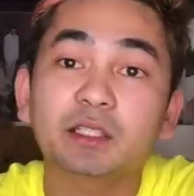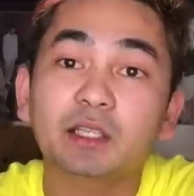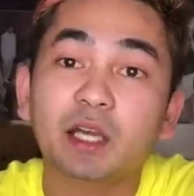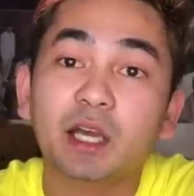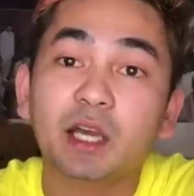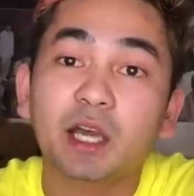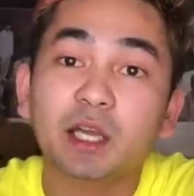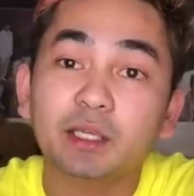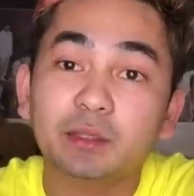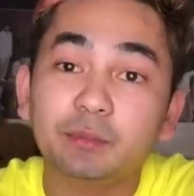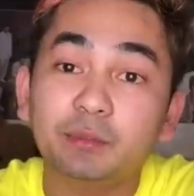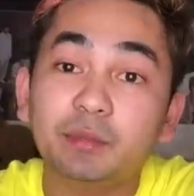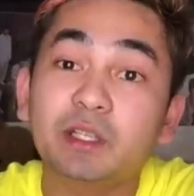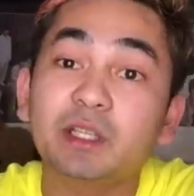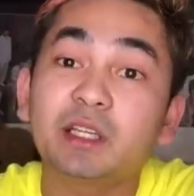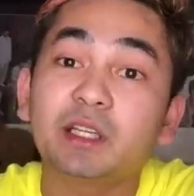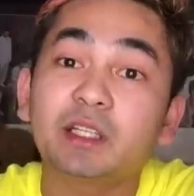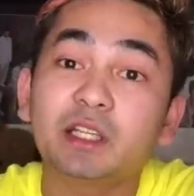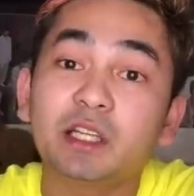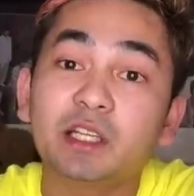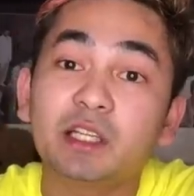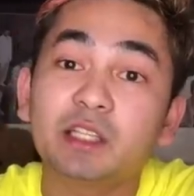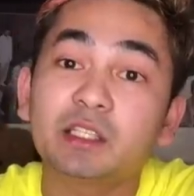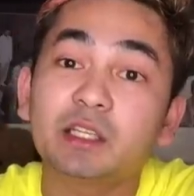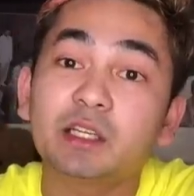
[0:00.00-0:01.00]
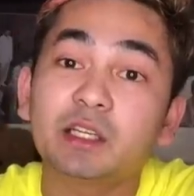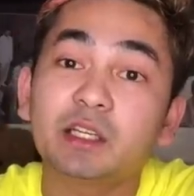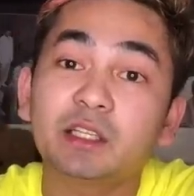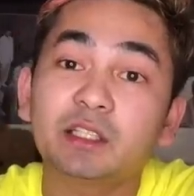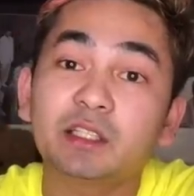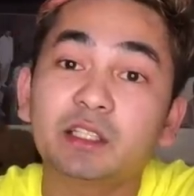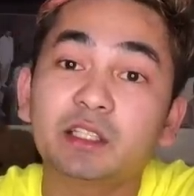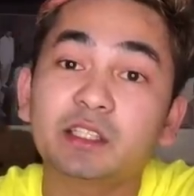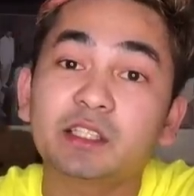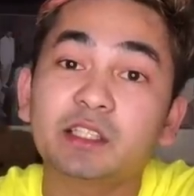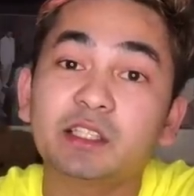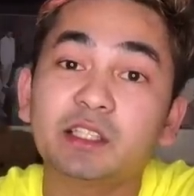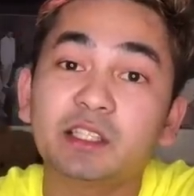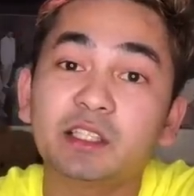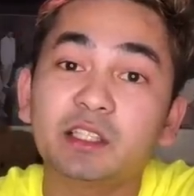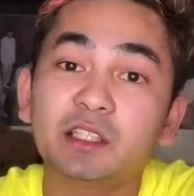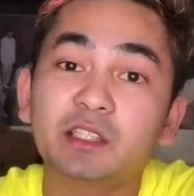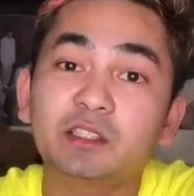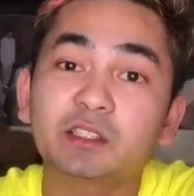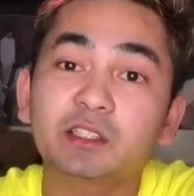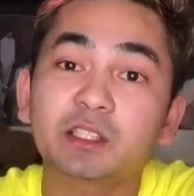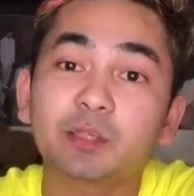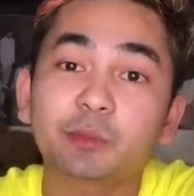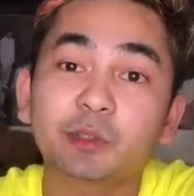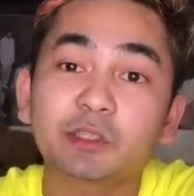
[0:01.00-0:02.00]
kakaibigan nila na nag
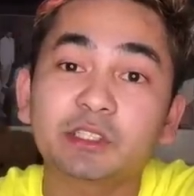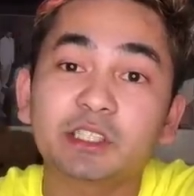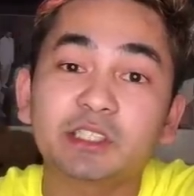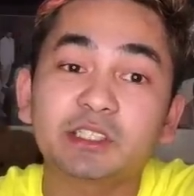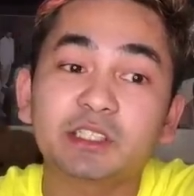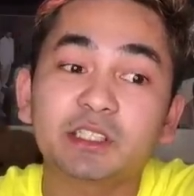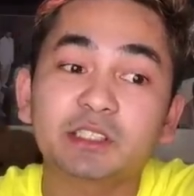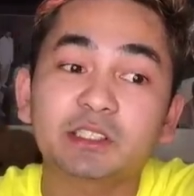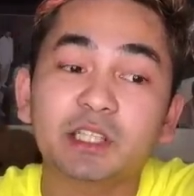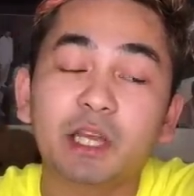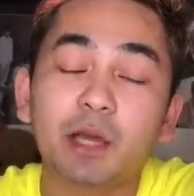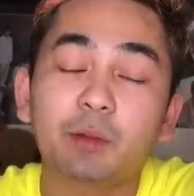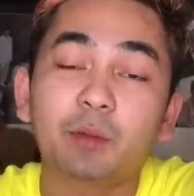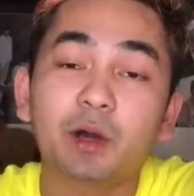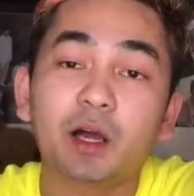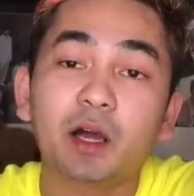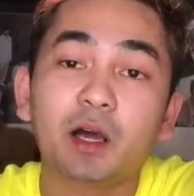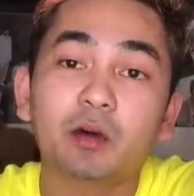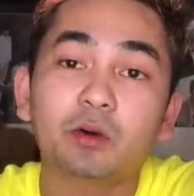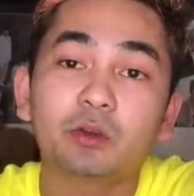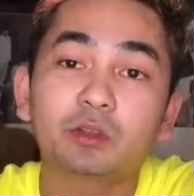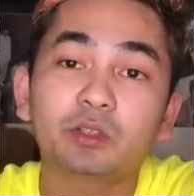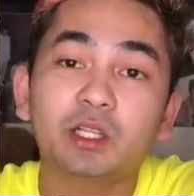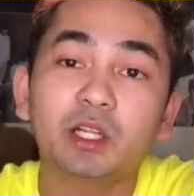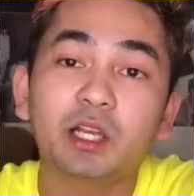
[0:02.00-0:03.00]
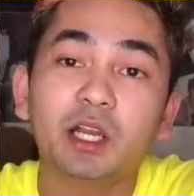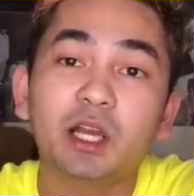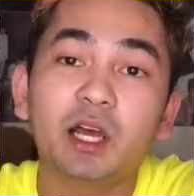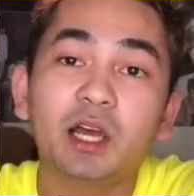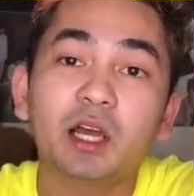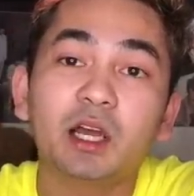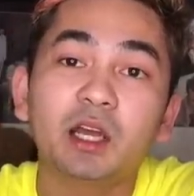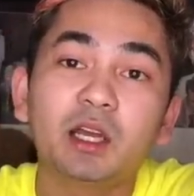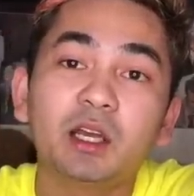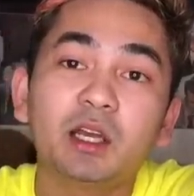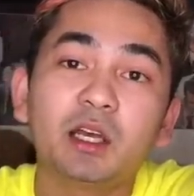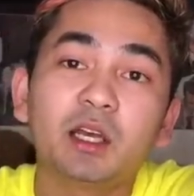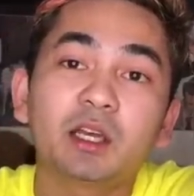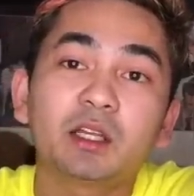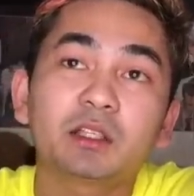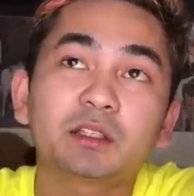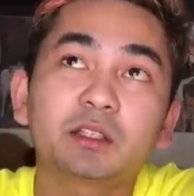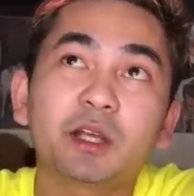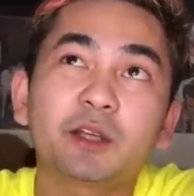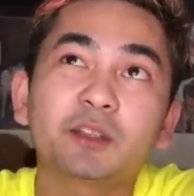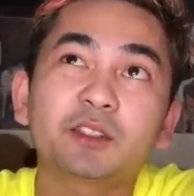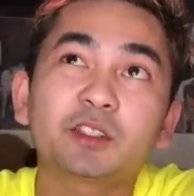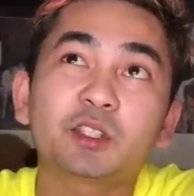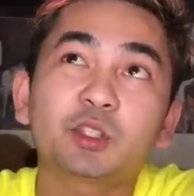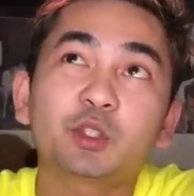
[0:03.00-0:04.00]
english tapos isasama ako nila.
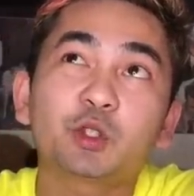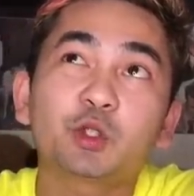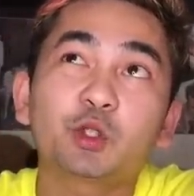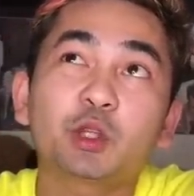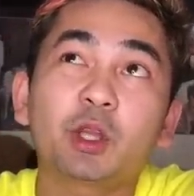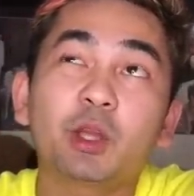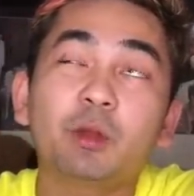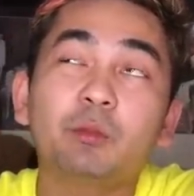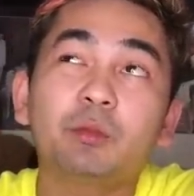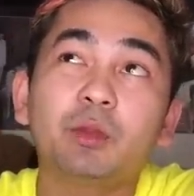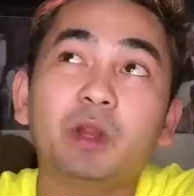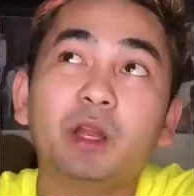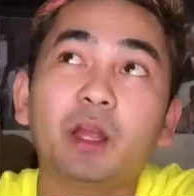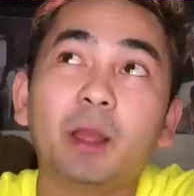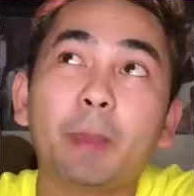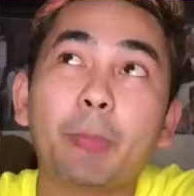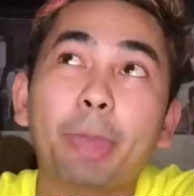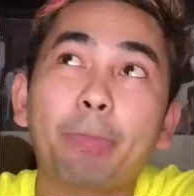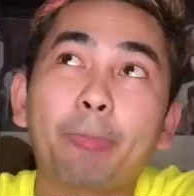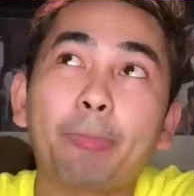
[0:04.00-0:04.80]
Tapos siyempre,